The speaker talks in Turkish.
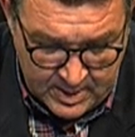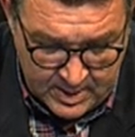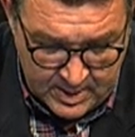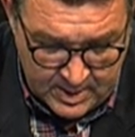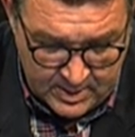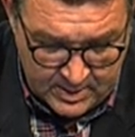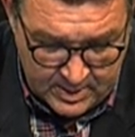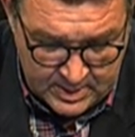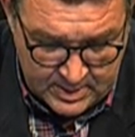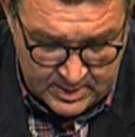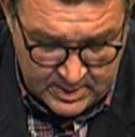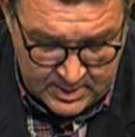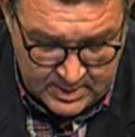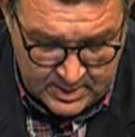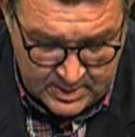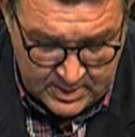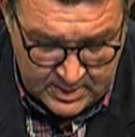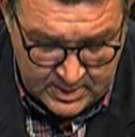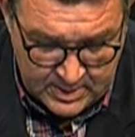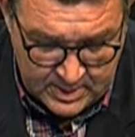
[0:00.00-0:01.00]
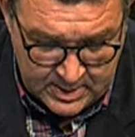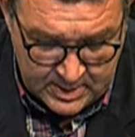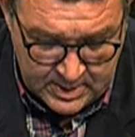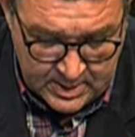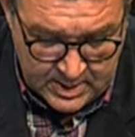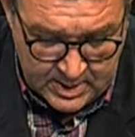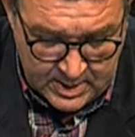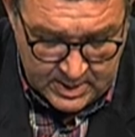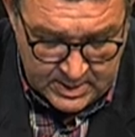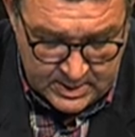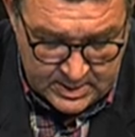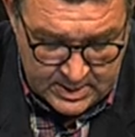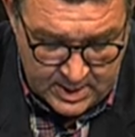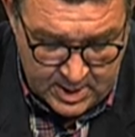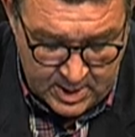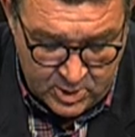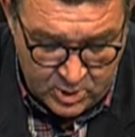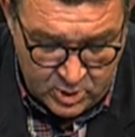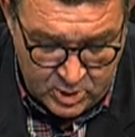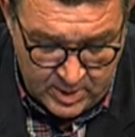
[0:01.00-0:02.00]
Evet.
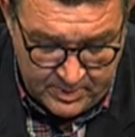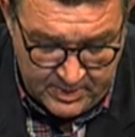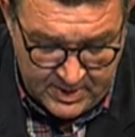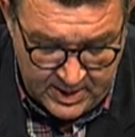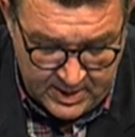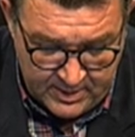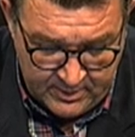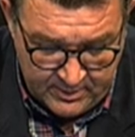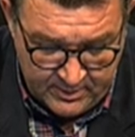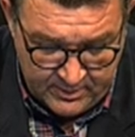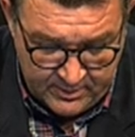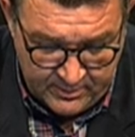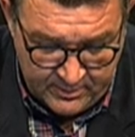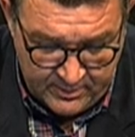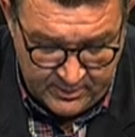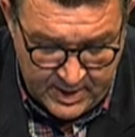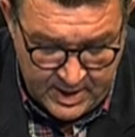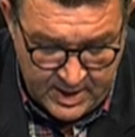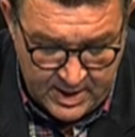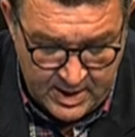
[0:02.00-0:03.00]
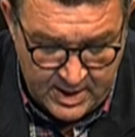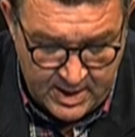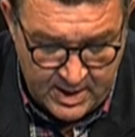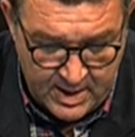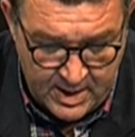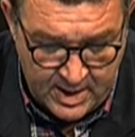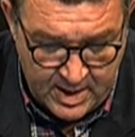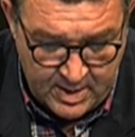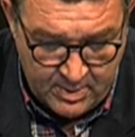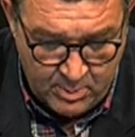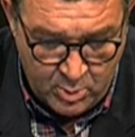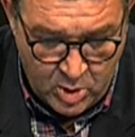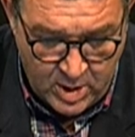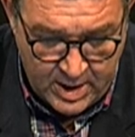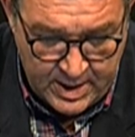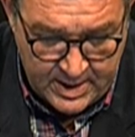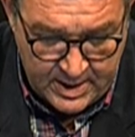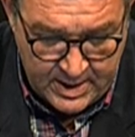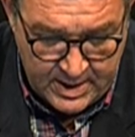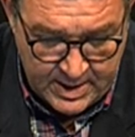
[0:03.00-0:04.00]
Seyir Söper ve
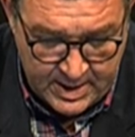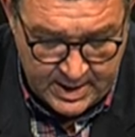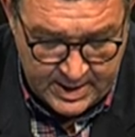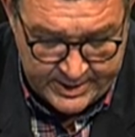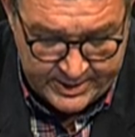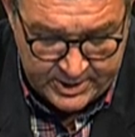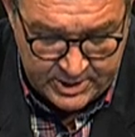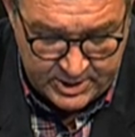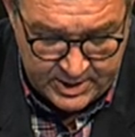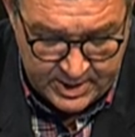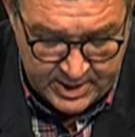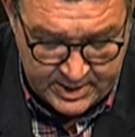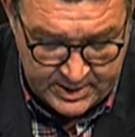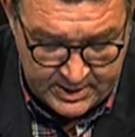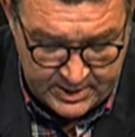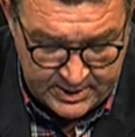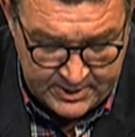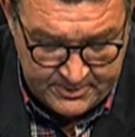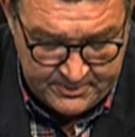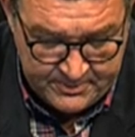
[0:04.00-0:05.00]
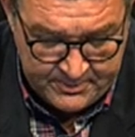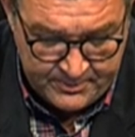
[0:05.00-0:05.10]
muayene harçları